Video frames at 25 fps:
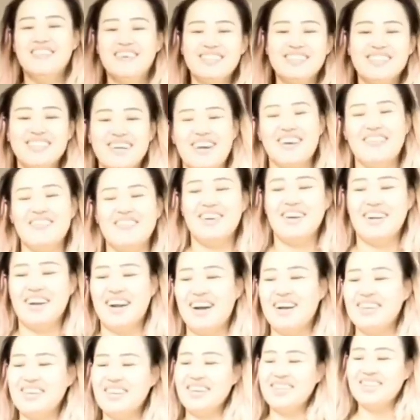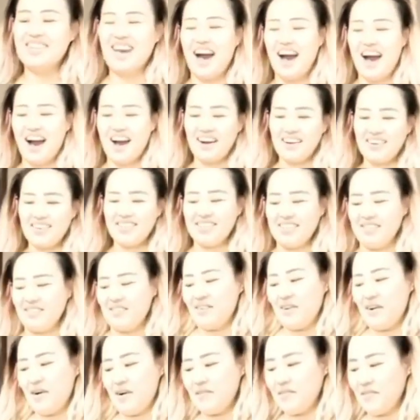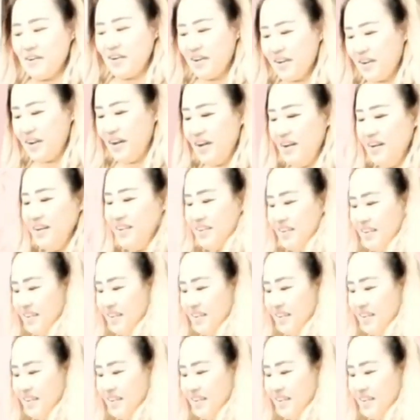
bahkan totalnya tembus jutaan. Meski